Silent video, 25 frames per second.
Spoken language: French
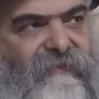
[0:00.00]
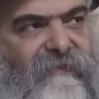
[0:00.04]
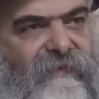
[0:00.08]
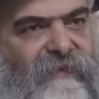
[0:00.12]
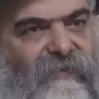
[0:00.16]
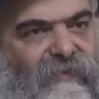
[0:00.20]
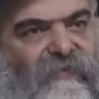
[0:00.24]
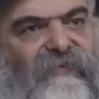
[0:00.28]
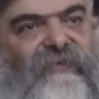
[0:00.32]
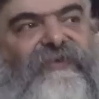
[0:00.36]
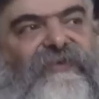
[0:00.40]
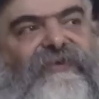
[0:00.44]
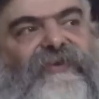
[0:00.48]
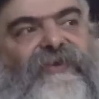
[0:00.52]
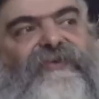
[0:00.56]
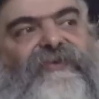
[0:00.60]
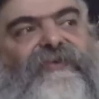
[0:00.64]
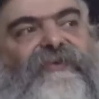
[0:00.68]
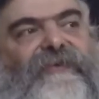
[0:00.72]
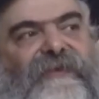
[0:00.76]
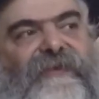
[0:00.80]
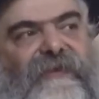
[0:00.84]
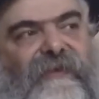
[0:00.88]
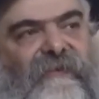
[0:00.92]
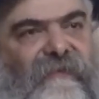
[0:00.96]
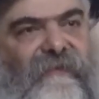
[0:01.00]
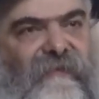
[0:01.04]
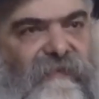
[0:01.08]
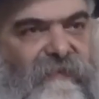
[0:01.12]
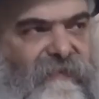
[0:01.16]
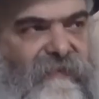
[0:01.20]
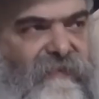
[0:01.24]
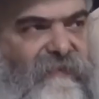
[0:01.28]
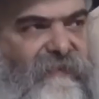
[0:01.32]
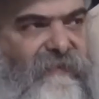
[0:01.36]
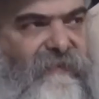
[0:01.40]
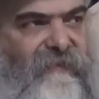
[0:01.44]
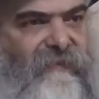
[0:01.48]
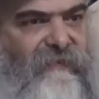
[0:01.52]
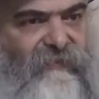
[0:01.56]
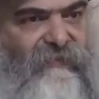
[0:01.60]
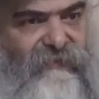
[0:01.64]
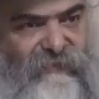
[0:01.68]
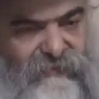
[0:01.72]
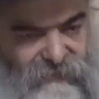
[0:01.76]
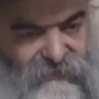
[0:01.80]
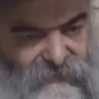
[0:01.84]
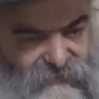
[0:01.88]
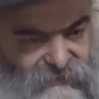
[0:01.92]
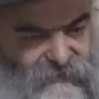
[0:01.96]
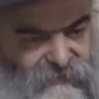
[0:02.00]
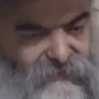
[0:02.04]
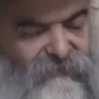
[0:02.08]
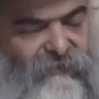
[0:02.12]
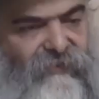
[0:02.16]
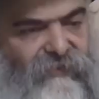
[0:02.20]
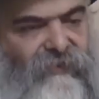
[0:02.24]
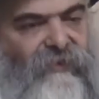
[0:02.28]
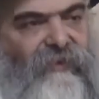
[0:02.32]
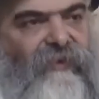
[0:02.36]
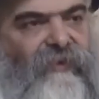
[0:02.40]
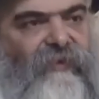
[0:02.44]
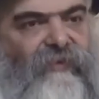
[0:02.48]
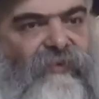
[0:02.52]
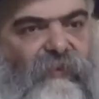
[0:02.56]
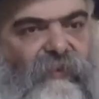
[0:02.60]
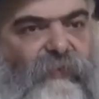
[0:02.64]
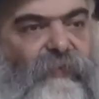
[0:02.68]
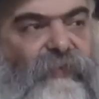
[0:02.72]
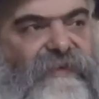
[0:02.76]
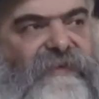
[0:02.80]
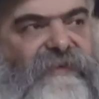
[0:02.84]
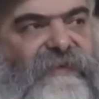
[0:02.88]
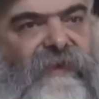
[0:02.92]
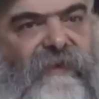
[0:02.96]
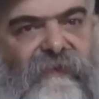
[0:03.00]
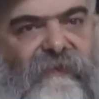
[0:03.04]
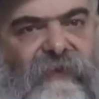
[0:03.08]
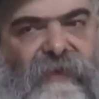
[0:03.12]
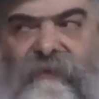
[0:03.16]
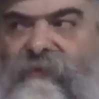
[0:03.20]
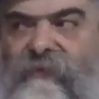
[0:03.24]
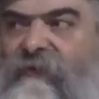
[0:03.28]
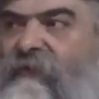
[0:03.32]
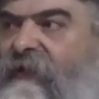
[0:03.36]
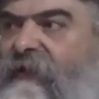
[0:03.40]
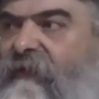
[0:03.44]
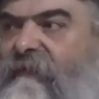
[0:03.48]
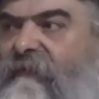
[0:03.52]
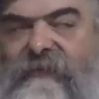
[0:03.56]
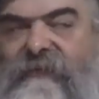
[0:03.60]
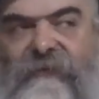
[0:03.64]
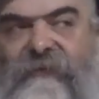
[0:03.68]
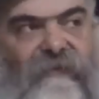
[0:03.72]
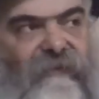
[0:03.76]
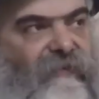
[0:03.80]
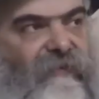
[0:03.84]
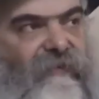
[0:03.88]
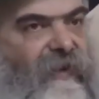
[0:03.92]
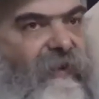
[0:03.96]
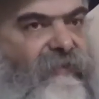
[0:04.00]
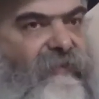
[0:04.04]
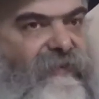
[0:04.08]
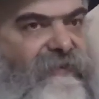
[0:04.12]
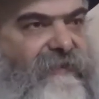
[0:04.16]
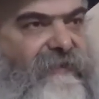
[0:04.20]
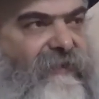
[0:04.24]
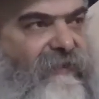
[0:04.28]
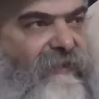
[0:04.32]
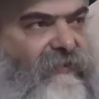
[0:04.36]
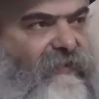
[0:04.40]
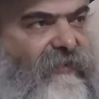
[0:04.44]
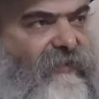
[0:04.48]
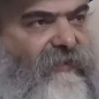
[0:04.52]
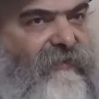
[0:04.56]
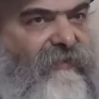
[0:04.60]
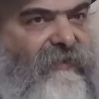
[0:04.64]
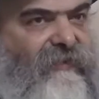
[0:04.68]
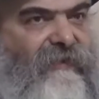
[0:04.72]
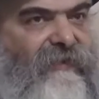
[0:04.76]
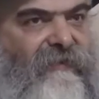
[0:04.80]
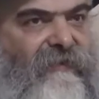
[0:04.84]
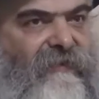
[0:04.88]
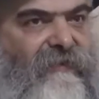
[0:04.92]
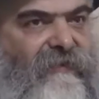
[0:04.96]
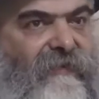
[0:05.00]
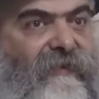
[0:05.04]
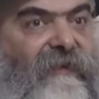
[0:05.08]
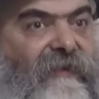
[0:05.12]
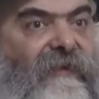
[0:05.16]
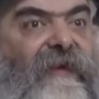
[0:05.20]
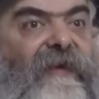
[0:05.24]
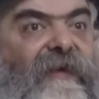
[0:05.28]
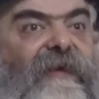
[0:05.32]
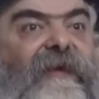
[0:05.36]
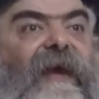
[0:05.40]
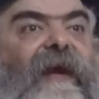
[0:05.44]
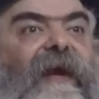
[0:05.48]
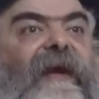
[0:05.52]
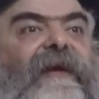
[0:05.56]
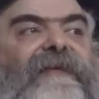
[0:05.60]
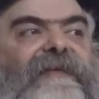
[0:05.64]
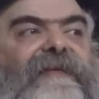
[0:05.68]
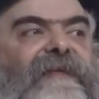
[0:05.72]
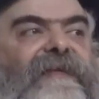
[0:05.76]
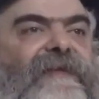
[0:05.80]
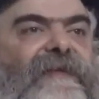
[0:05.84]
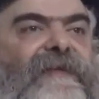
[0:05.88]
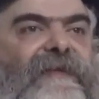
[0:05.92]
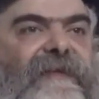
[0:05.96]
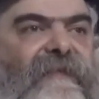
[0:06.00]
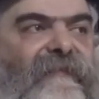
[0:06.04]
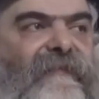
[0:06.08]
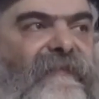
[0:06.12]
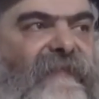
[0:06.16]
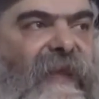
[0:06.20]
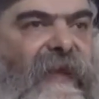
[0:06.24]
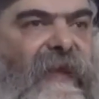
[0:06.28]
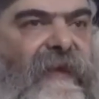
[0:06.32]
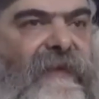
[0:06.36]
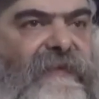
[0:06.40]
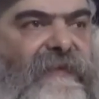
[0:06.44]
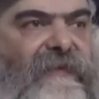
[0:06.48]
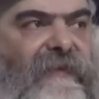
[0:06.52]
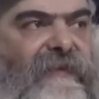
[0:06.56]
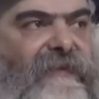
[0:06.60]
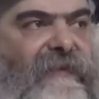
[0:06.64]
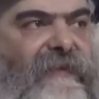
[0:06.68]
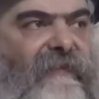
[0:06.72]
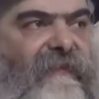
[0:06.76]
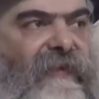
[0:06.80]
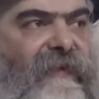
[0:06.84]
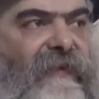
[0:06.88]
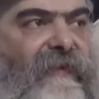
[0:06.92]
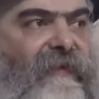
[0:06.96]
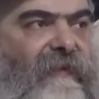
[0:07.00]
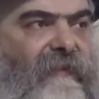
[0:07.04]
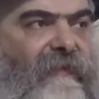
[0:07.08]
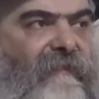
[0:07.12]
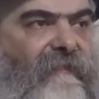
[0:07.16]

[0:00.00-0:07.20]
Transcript: Il y a autre chose aussi, autre chose de, plus élevé qu'un rabbi. Le rabbi, c'est un nom, il est lié à l'essence, à l'essence divine.